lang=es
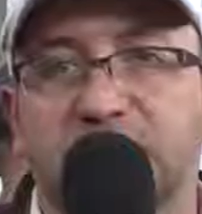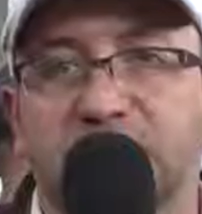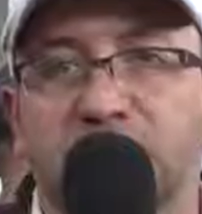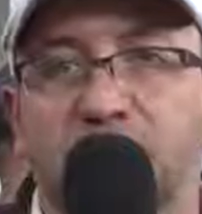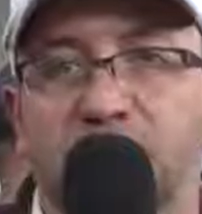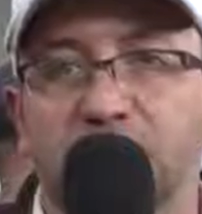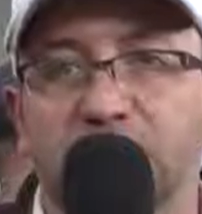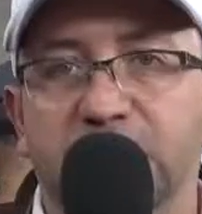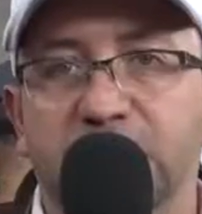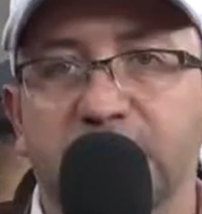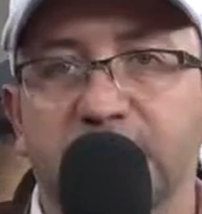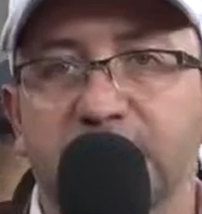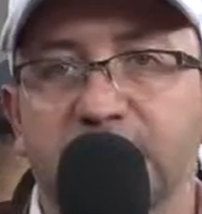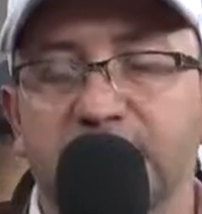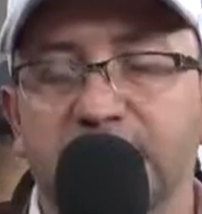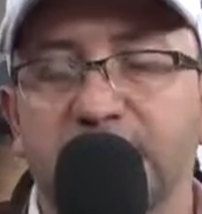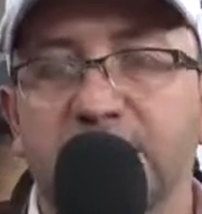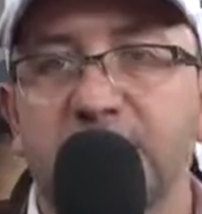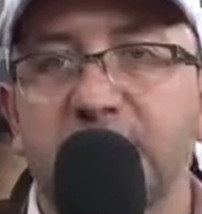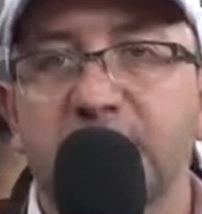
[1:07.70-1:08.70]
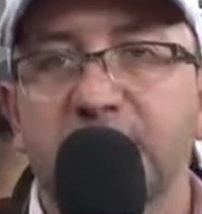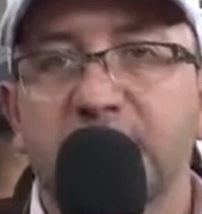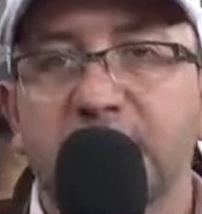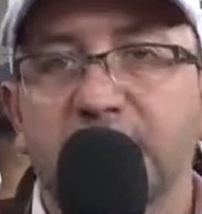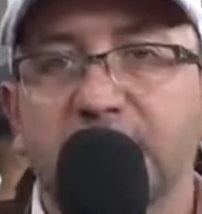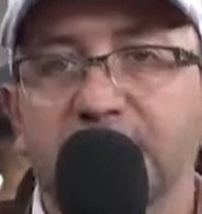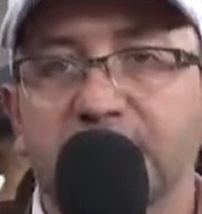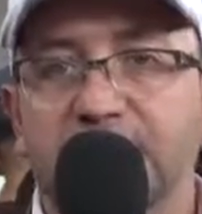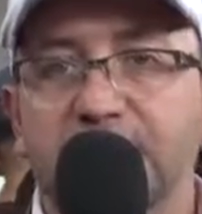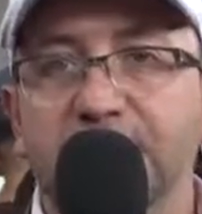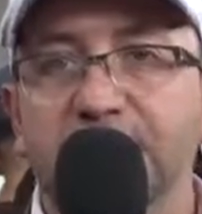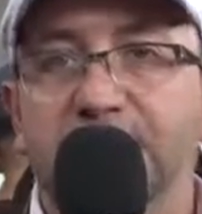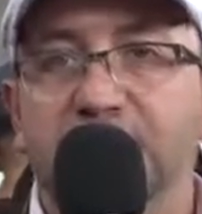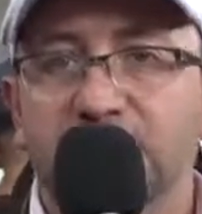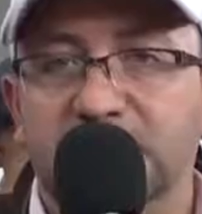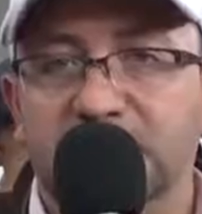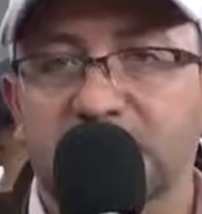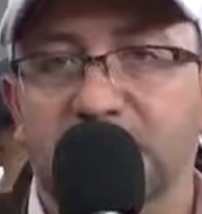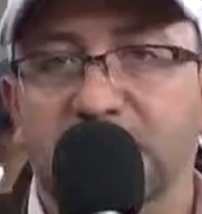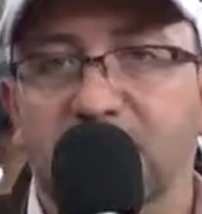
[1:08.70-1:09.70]
las comunidades y
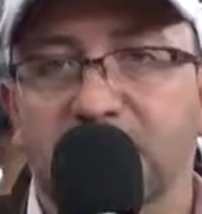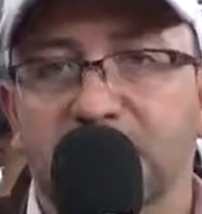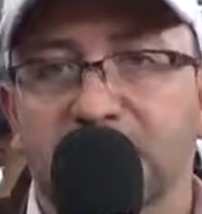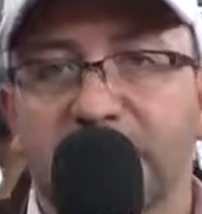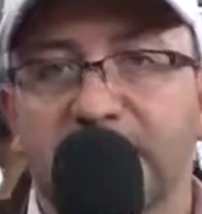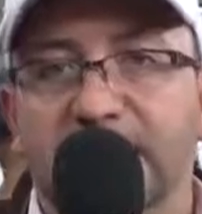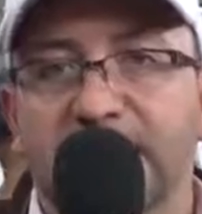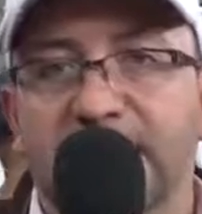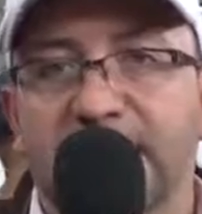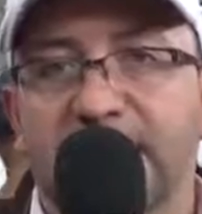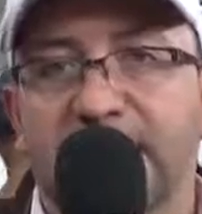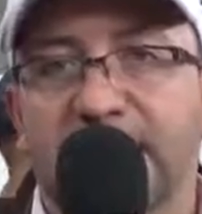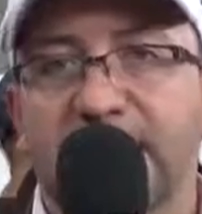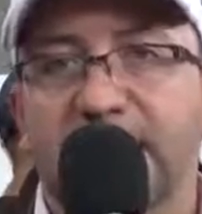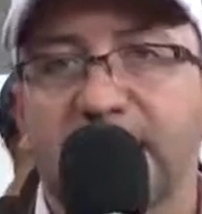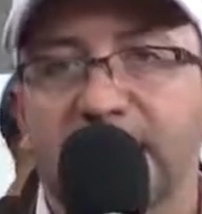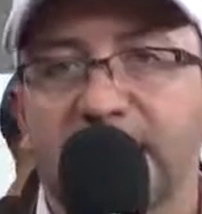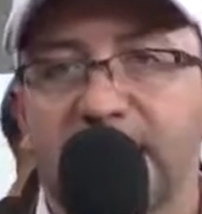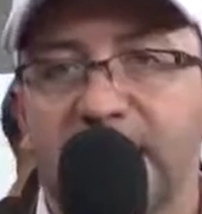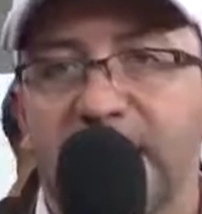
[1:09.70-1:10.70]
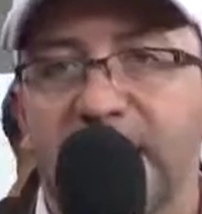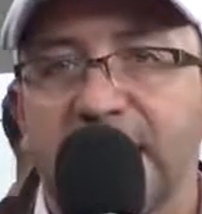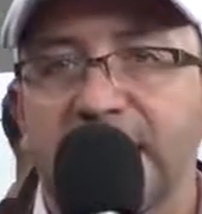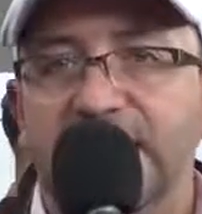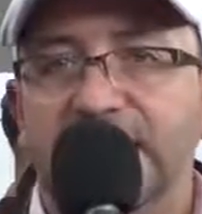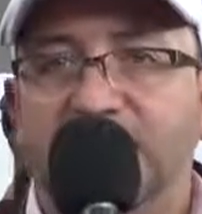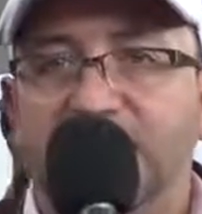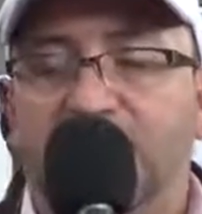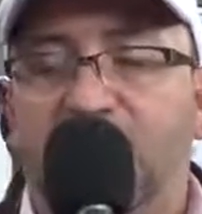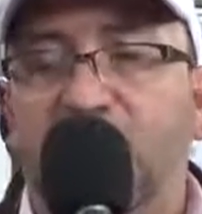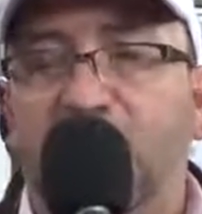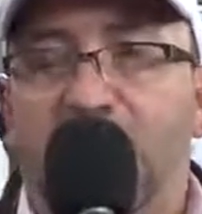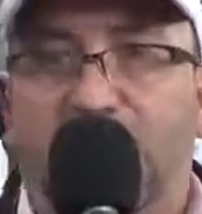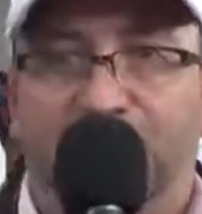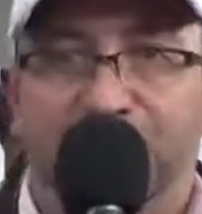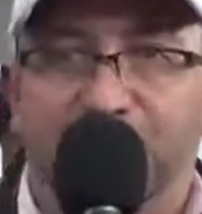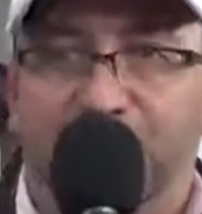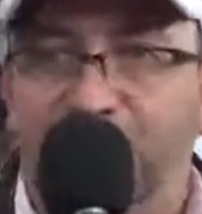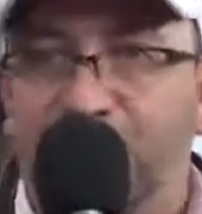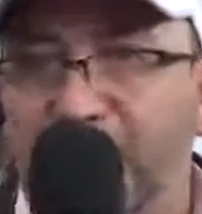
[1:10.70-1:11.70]
posteriormente la idea es
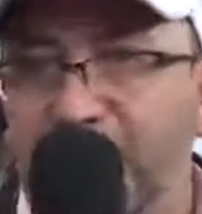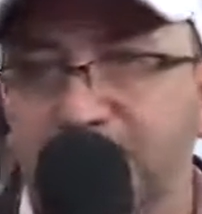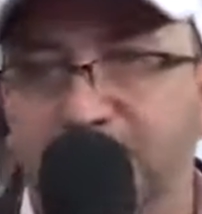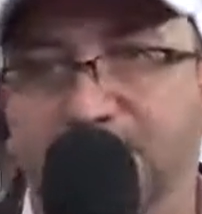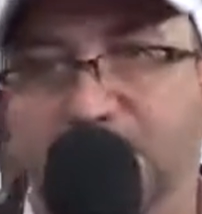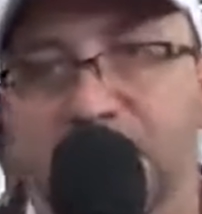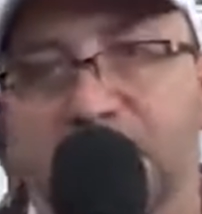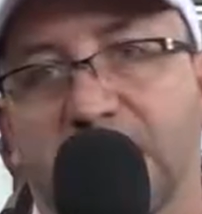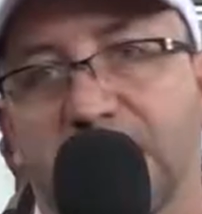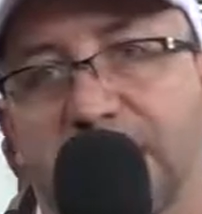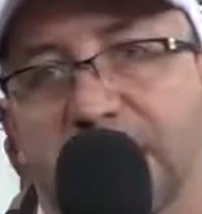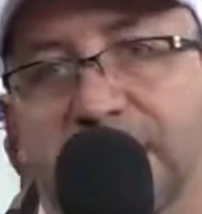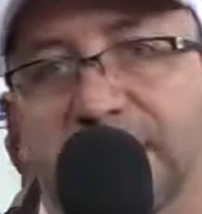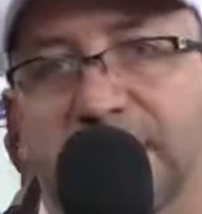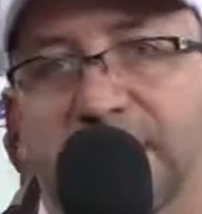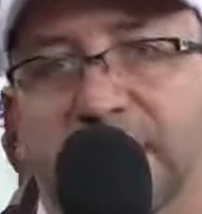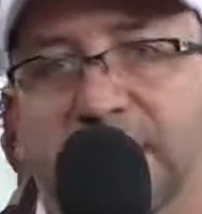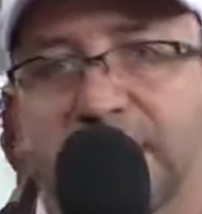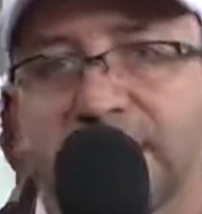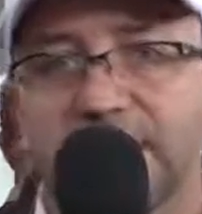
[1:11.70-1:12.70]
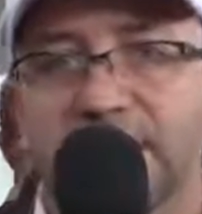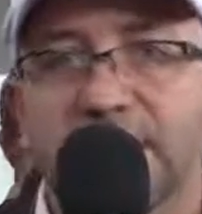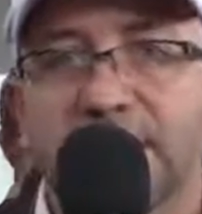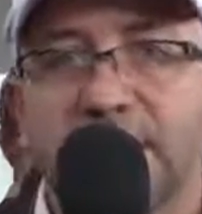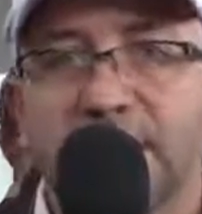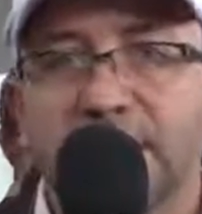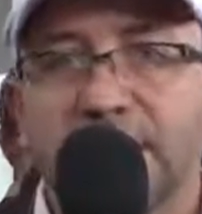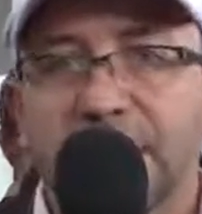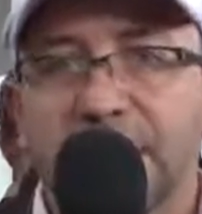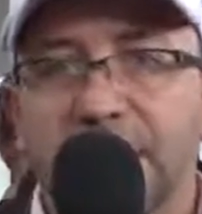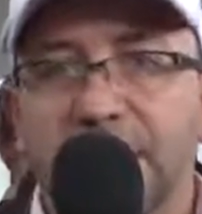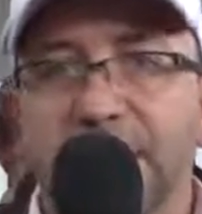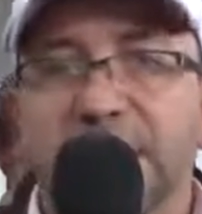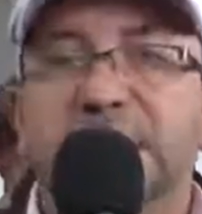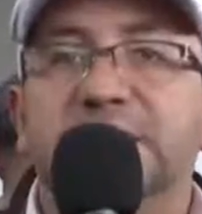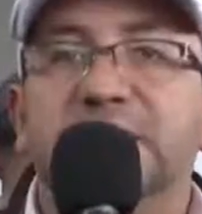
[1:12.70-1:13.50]
recoger todas las problemáticas y